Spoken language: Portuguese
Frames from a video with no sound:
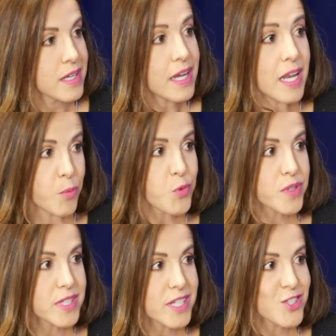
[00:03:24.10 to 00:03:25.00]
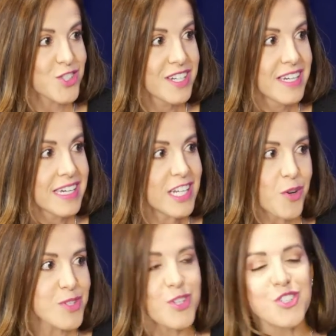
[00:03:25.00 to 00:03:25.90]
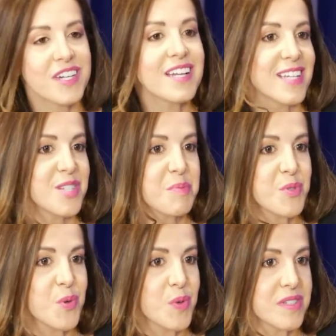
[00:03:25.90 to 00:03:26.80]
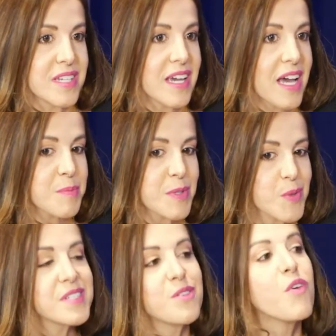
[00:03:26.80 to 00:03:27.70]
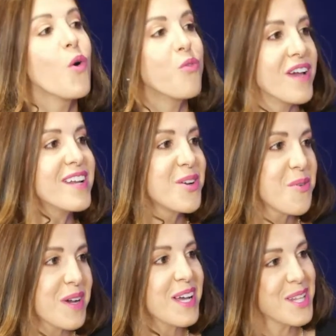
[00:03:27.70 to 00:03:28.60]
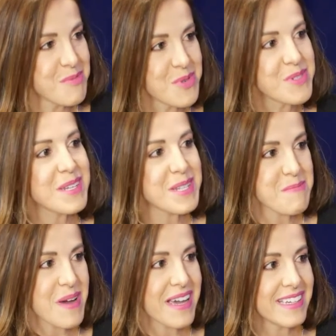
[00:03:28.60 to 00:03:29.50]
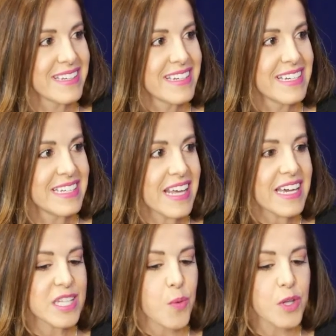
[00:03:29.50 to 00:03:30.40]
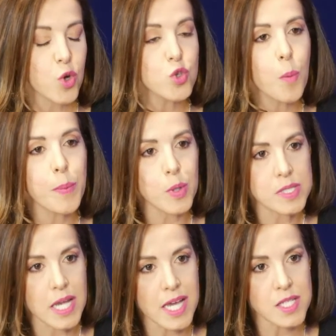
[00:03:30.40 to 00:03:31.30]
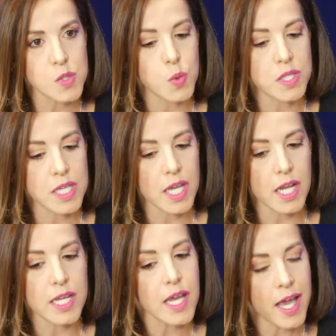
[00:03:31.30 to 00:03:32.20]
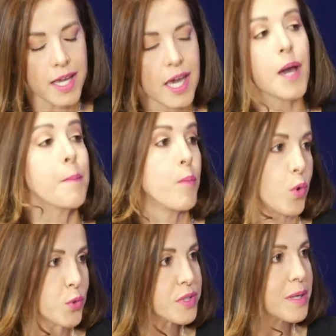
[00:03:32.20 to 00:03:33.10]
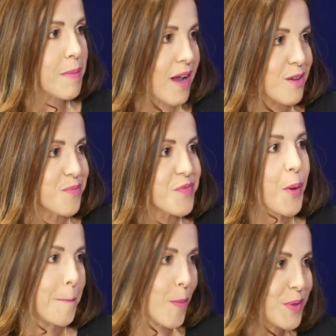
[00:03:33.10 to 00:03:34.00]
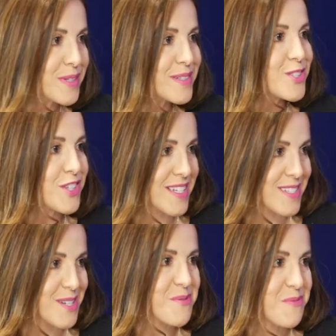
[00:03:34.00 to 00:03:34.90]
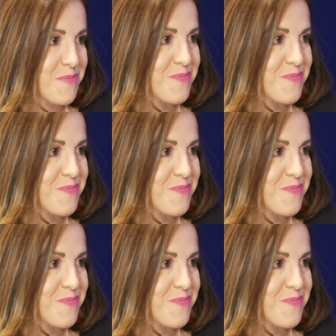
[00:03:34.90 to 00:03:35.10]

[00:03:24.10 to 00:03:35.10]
ele é muito grande. Uhum. Não é só chegar até as pessoas, é as pessoas se envolverem com aquela música Sim. também. Né? Então é todo um processo que ele requer muito trabalho, muita dedicação. Uhum